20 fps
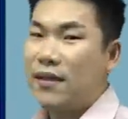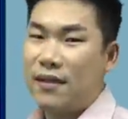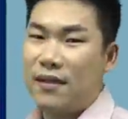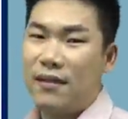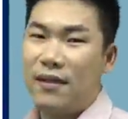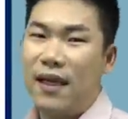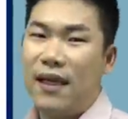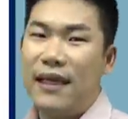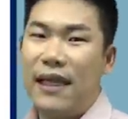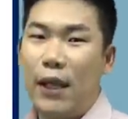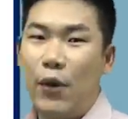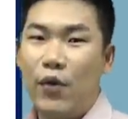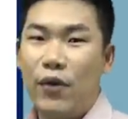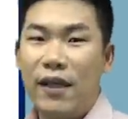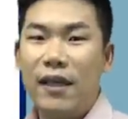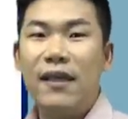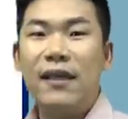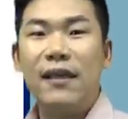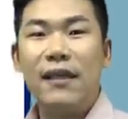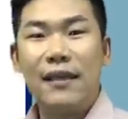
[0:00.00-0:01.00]
그러한
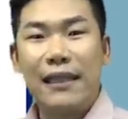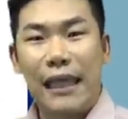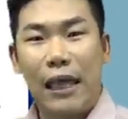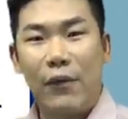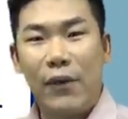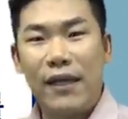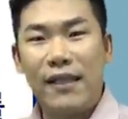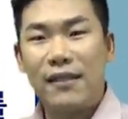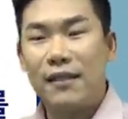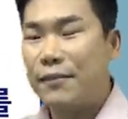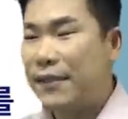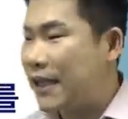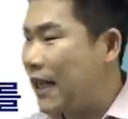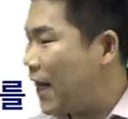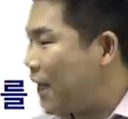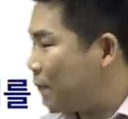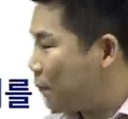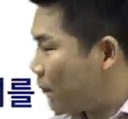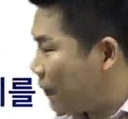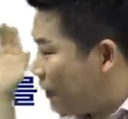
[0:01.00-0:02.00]
내용이 나와 있습니다.